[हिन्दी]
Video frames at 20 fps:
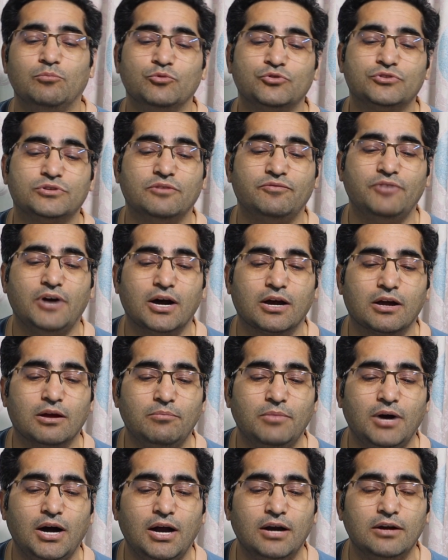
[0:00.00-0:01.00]
मुस्तफ़ा
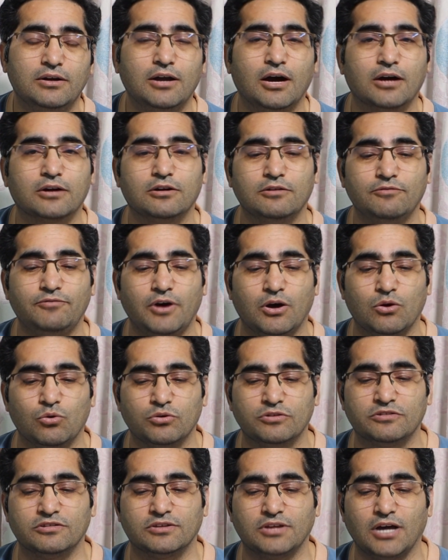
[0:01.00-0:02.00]
कमाल डॉक्टर
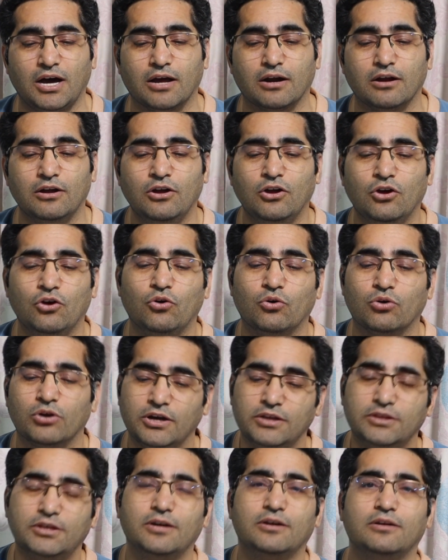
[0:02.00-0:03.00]
फ़ारूक सतार
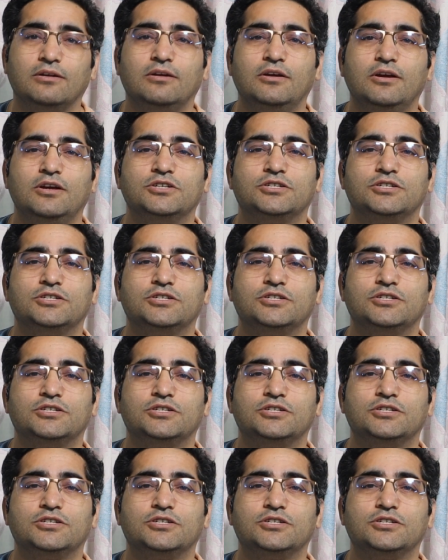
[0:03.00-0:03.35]
और इधर